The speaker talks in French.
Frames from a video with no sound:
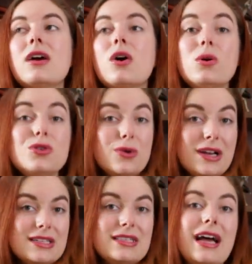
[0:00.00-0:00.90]

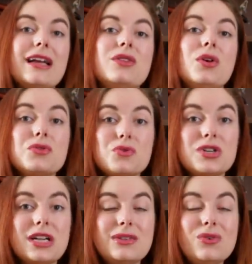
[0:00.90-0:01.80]
reçoit les Stark dans son
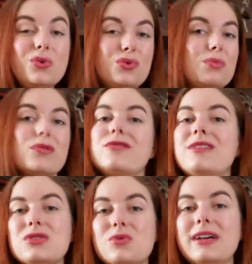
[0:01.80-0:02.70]
château où tout le monde
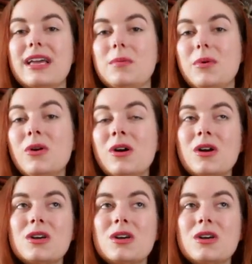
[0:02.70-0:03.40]
festoie gaiement,